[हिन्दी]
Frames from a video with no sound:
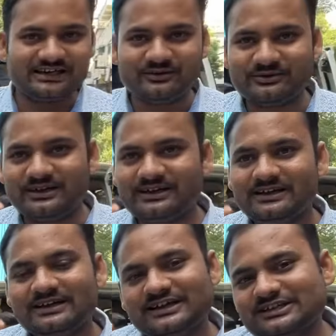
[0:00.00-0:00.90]
आई हुई है
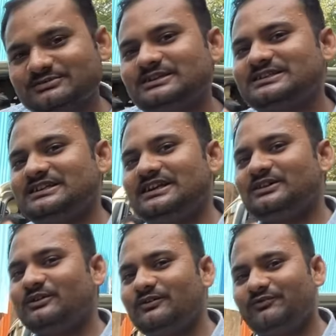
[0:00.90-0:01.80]
इस पर
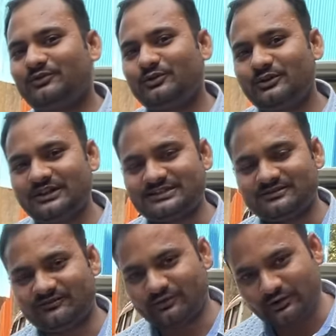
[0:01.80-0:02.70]
सीट और फ्लोर
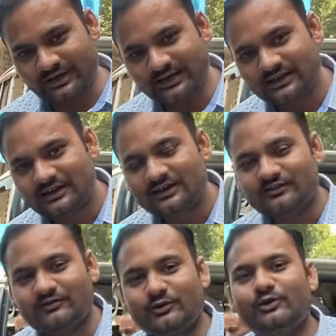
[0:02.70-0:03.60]
फ्लोरिंग
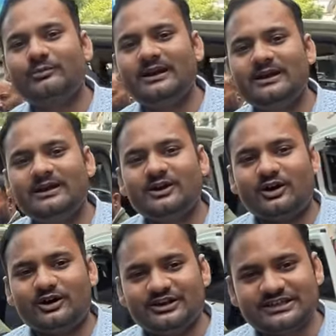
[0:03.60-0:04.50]
फ्लोर मैट
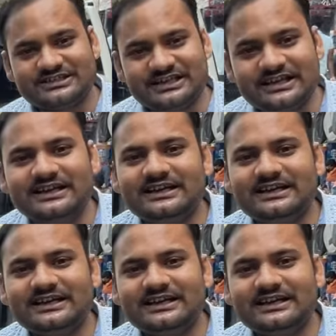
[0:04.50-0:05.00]
और स्टेयरिंग